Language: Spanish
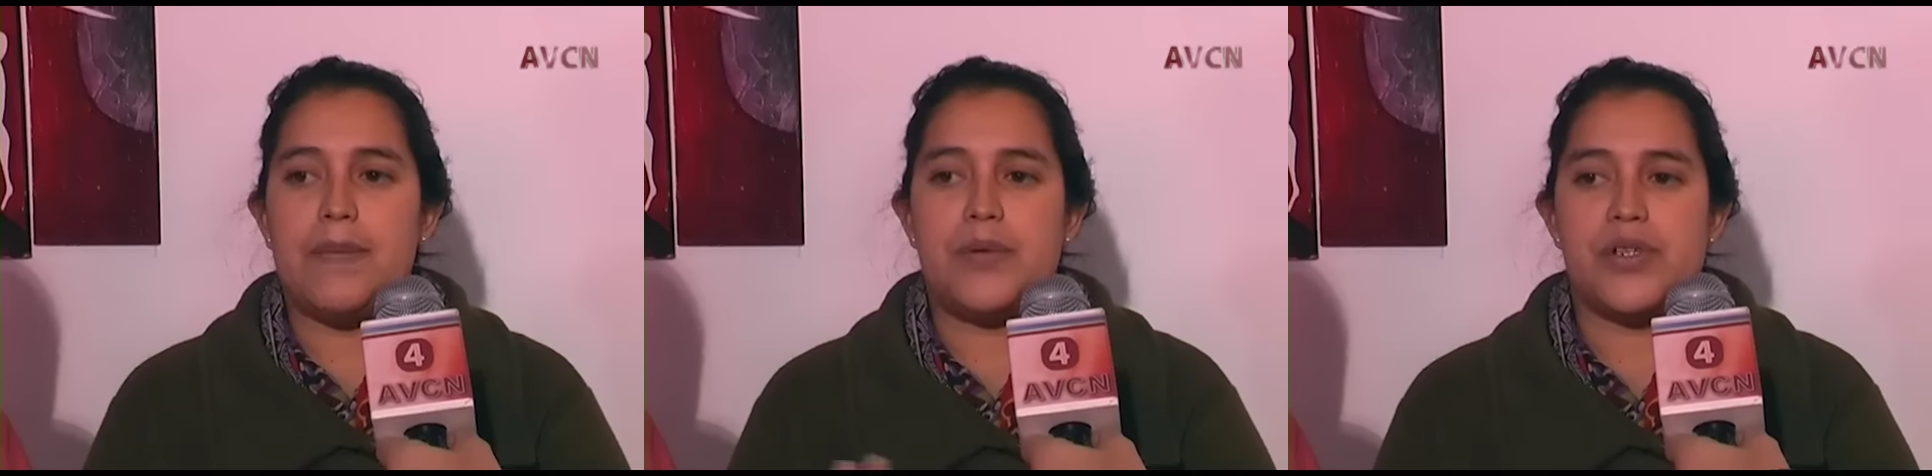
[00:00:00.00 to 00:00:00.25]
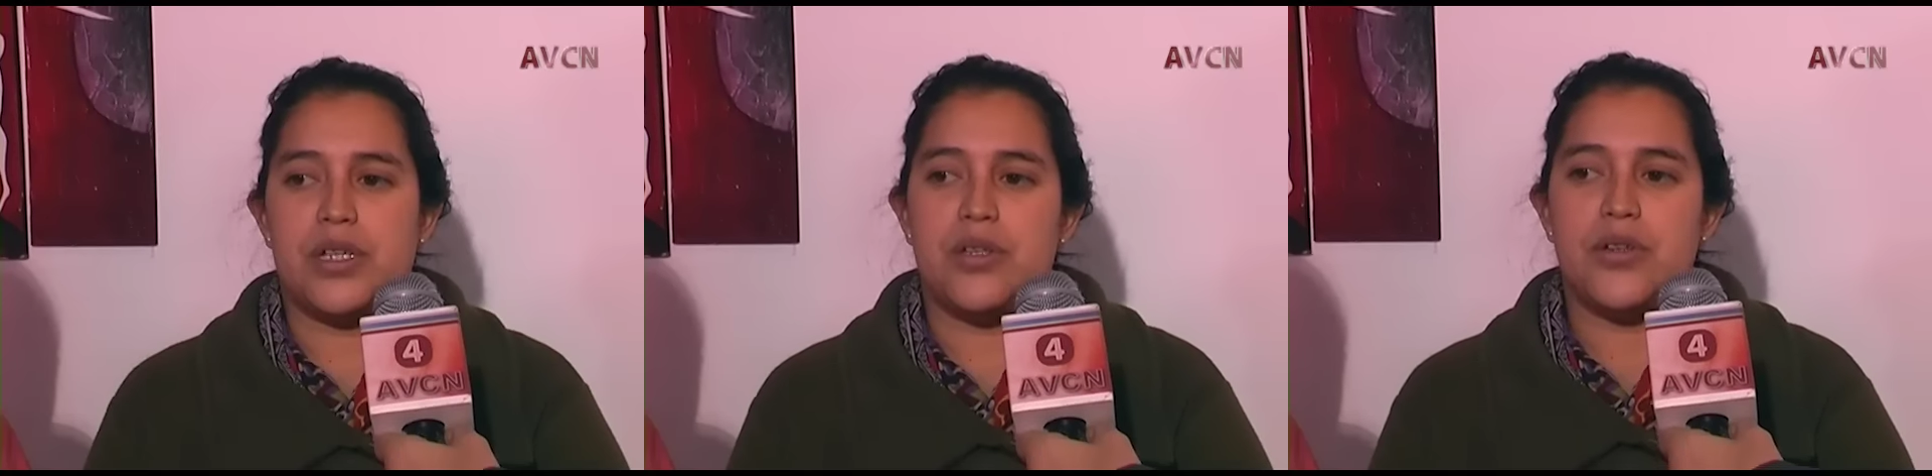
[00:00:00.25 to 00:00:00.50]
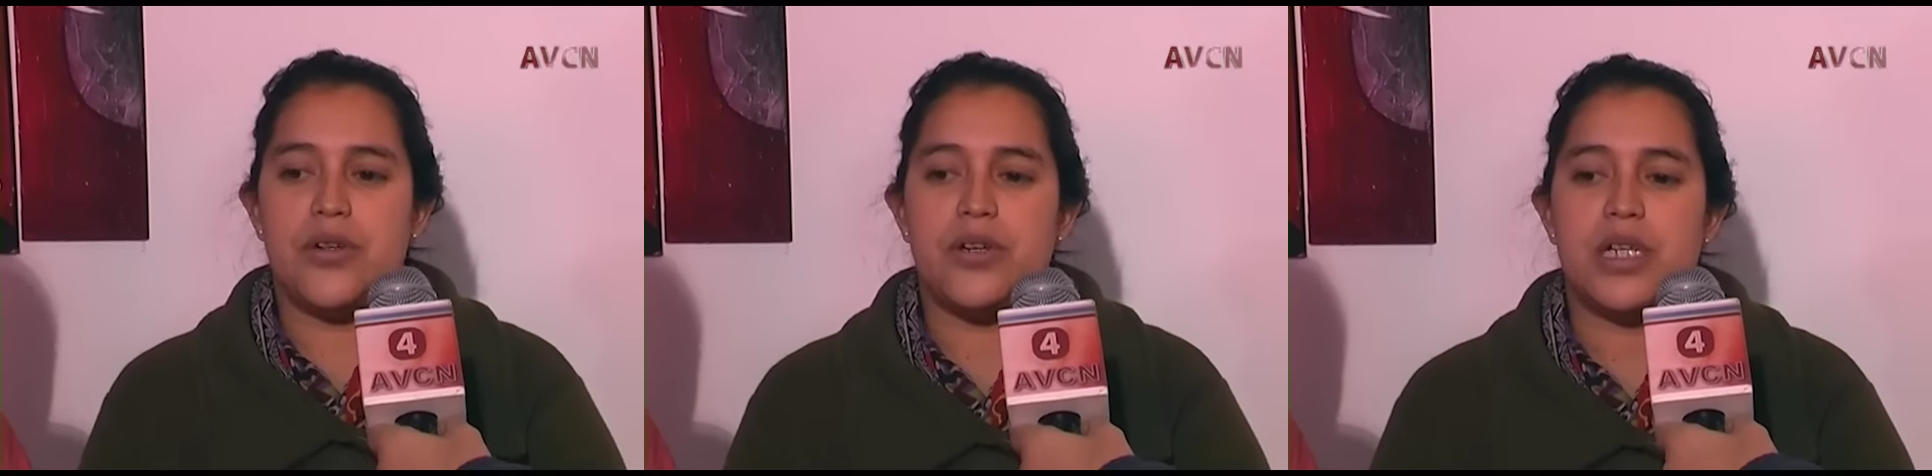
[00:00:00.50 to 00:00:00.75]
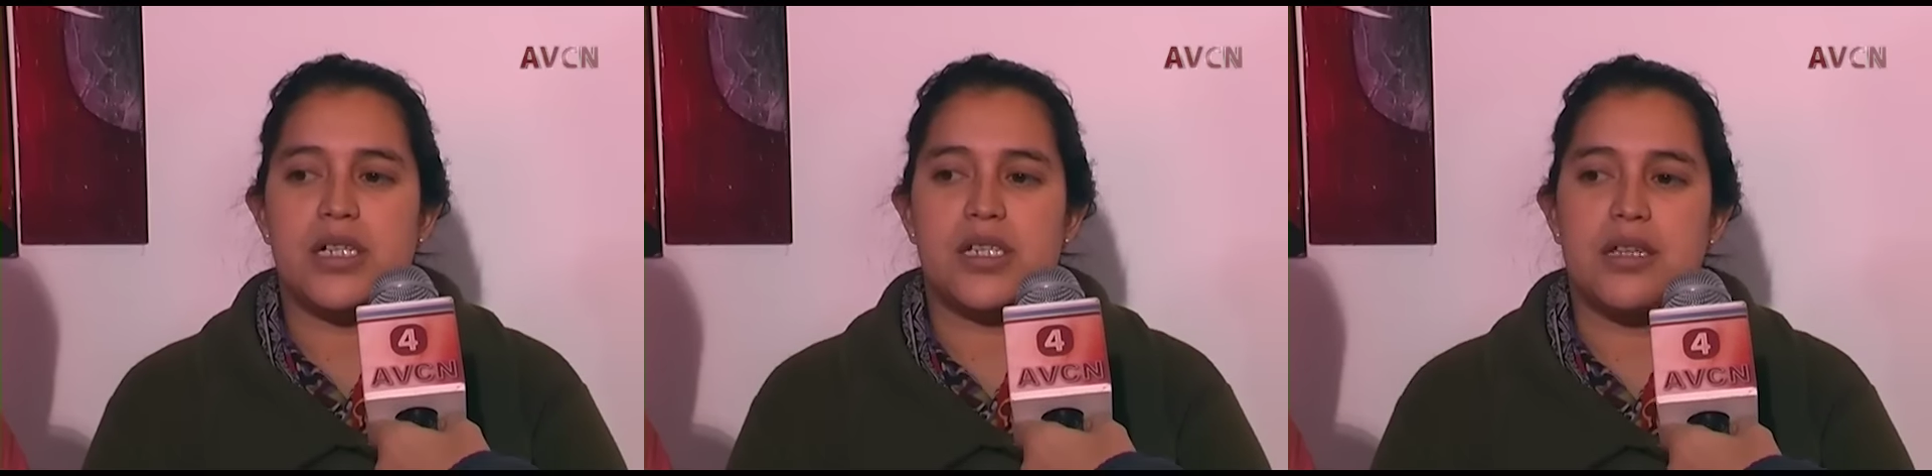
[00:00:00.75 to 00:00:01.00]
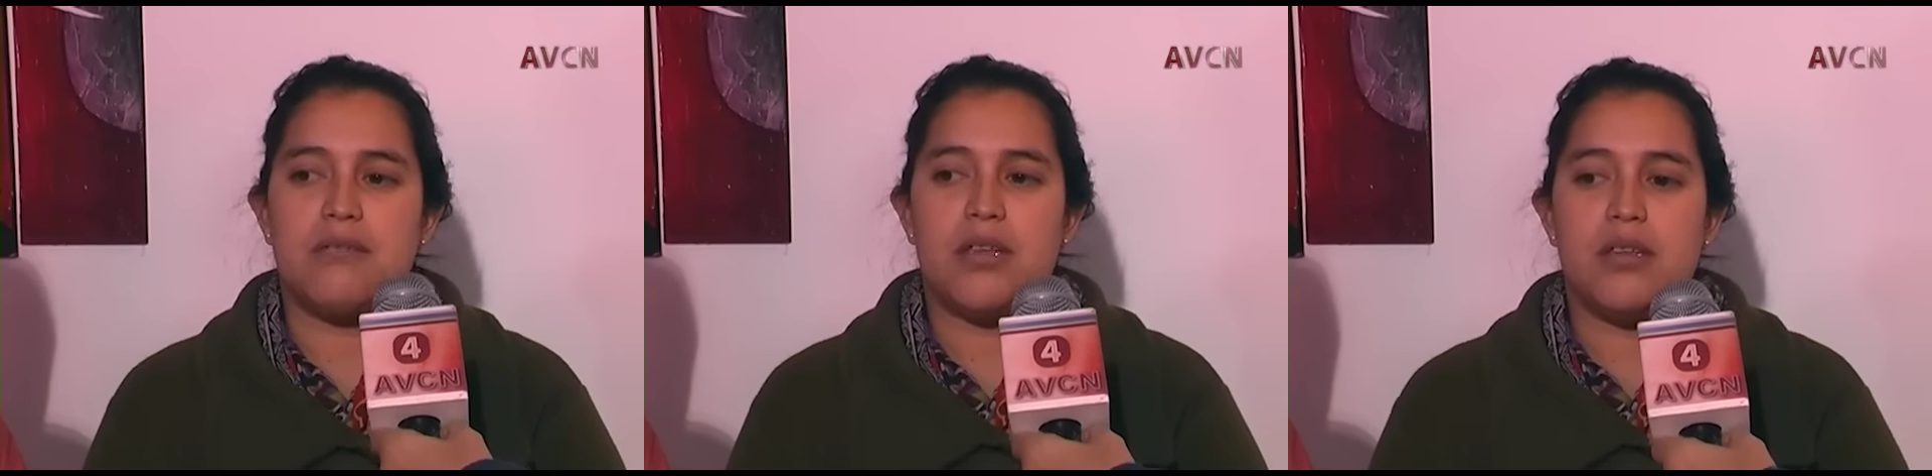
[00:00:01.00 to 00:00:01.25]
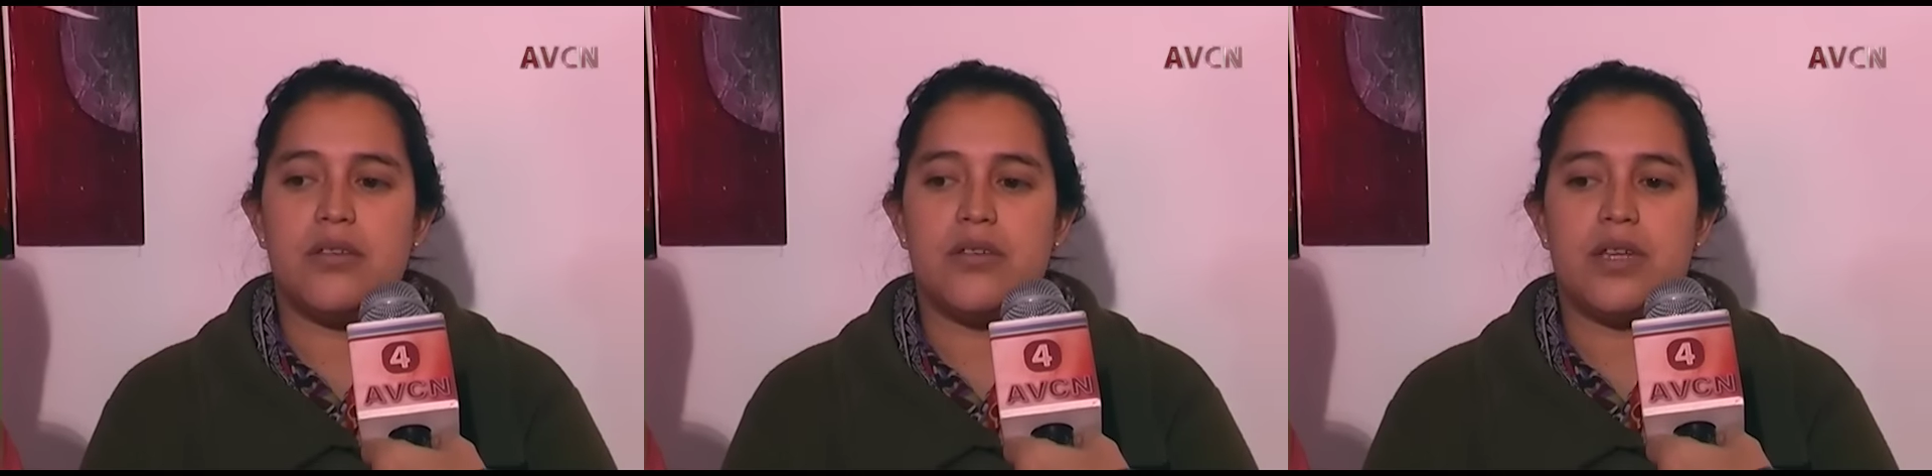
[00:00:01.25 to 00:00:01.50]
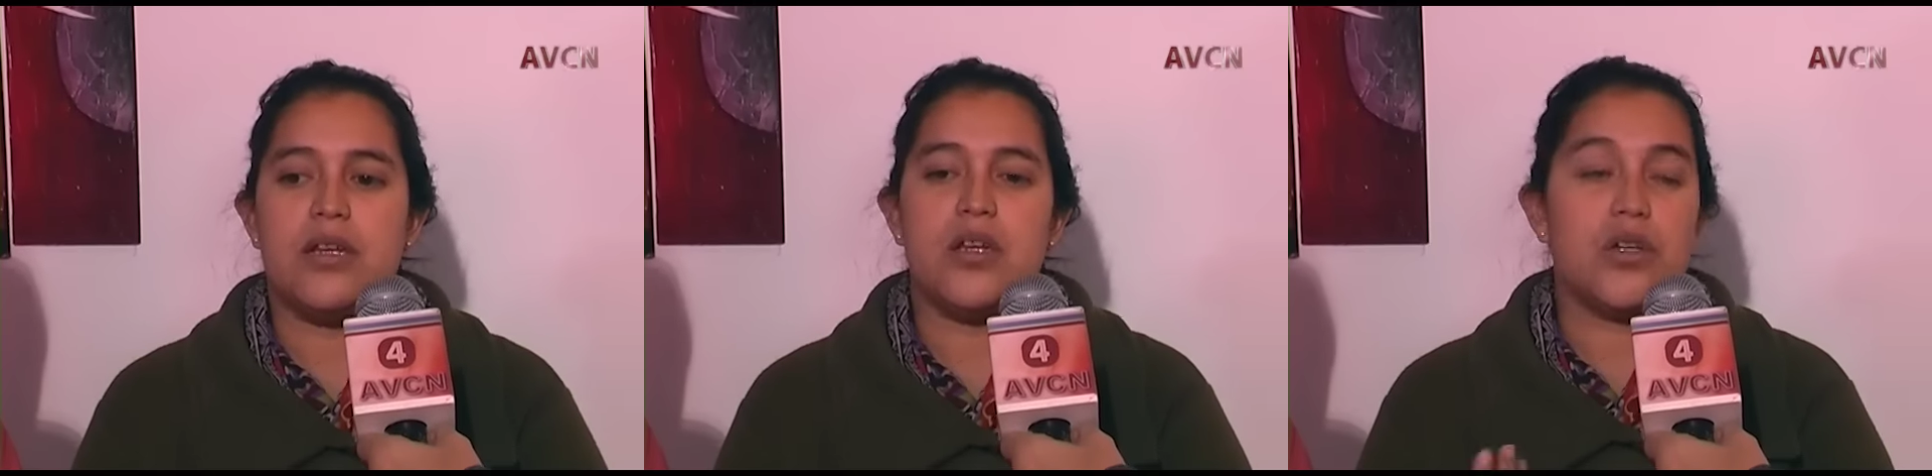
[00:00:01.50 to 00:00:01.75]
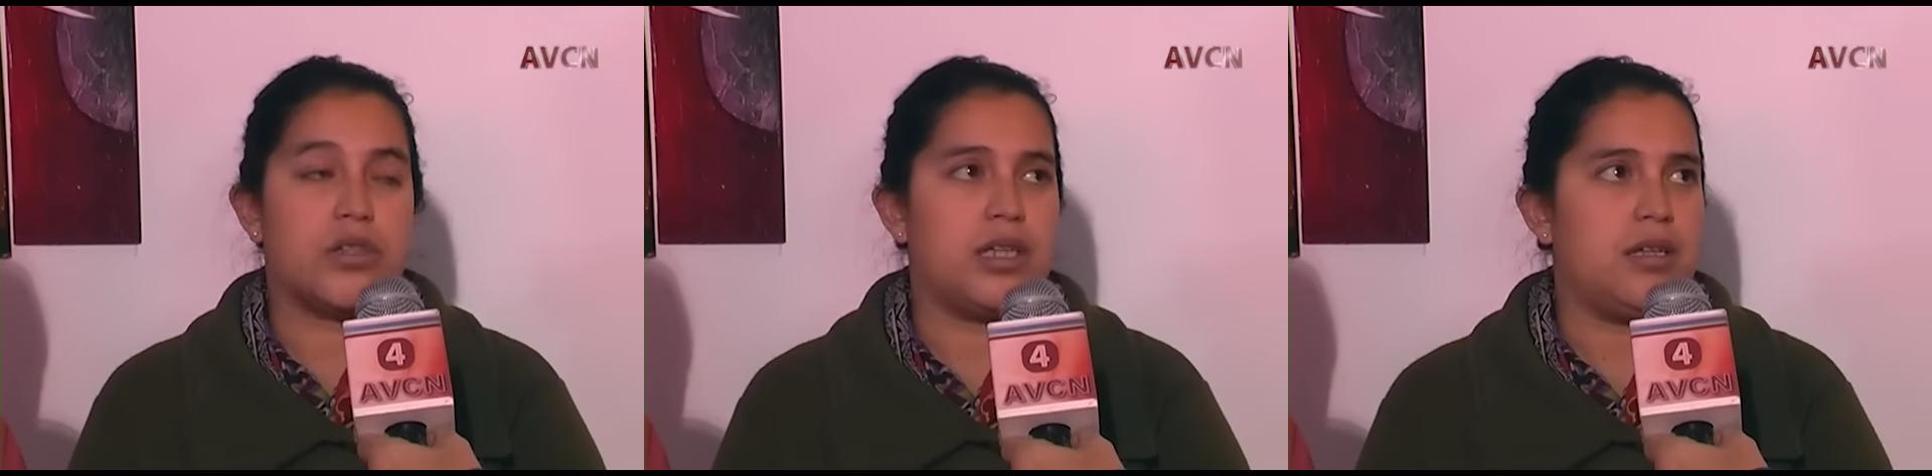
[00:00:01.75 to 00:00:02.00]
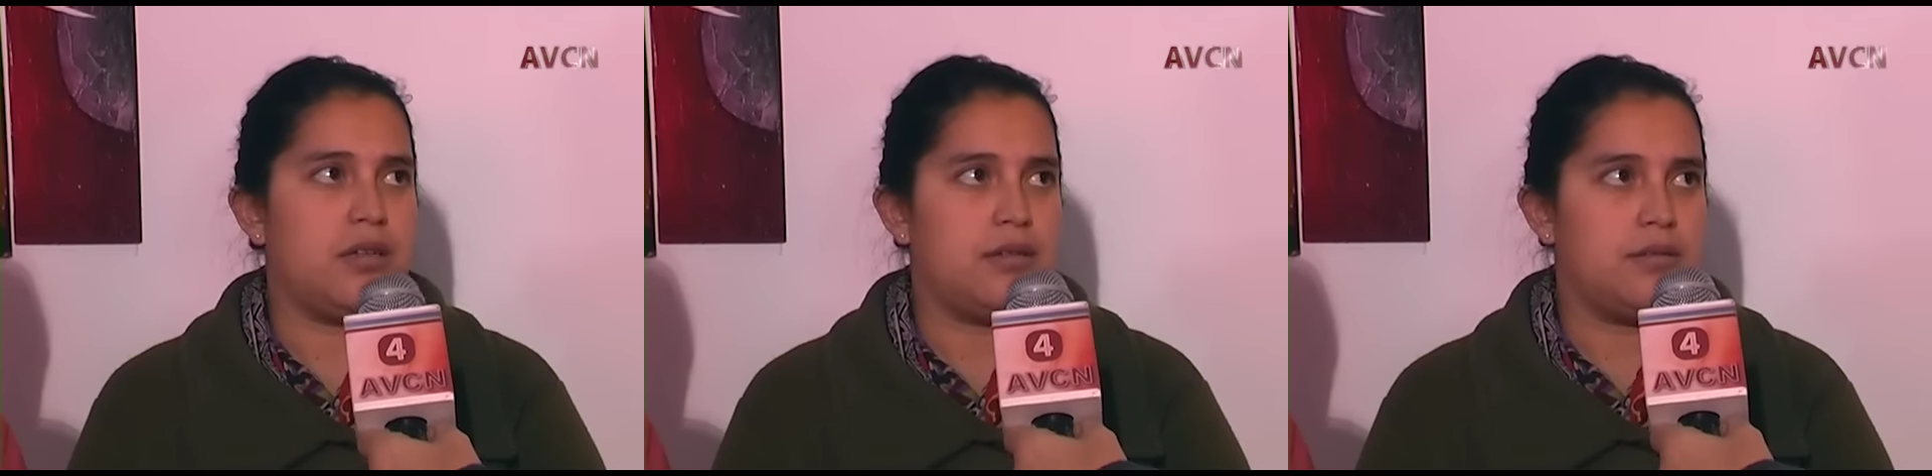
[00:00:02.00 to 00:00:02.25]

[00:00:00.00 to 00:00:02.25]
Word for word: apoyándolo en el sentido del lote.